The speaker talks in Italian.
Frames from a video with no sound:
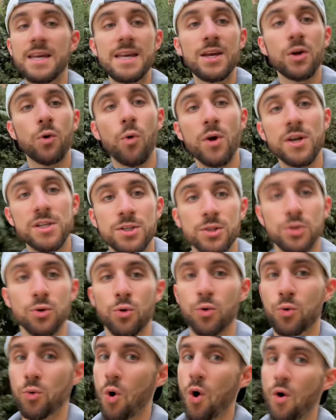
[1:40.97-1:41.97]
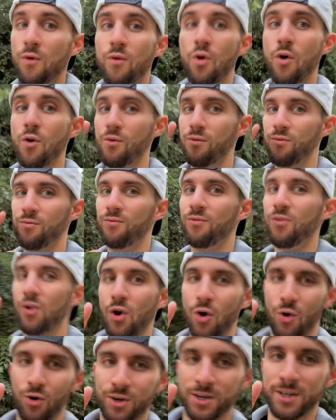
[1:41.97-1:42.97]
in questo nuovo
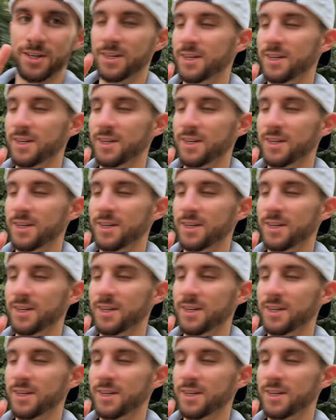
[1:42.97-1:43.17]
vlog.